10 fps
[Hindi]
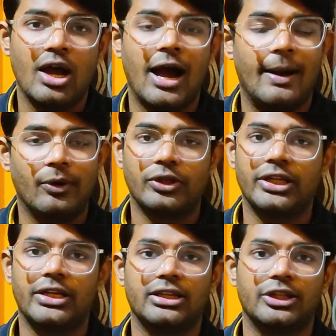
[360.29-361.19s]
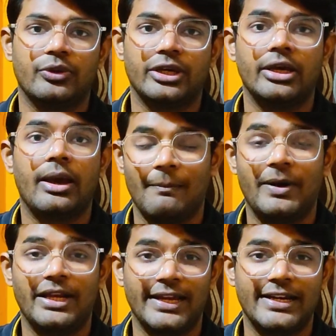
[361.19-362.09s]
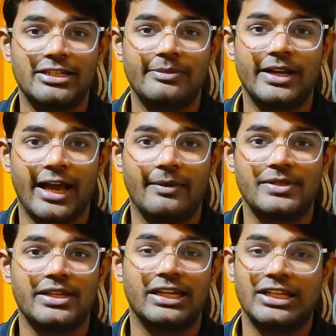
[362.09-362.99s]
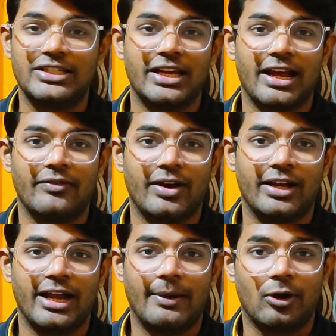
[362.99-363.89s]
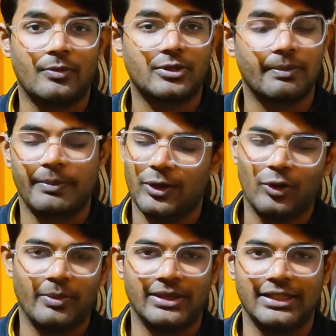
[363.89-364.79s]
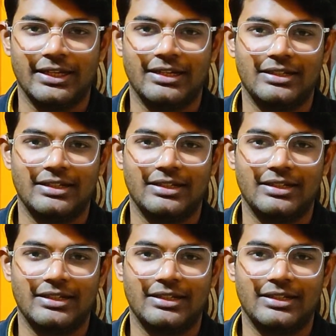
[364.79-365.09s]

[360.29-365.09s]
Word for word: आप लोग को दिक्कत नहीं होगी पर एट जीबी रैम से नीचे रैम वाले लैपटॉप बिल्कुल मत लेना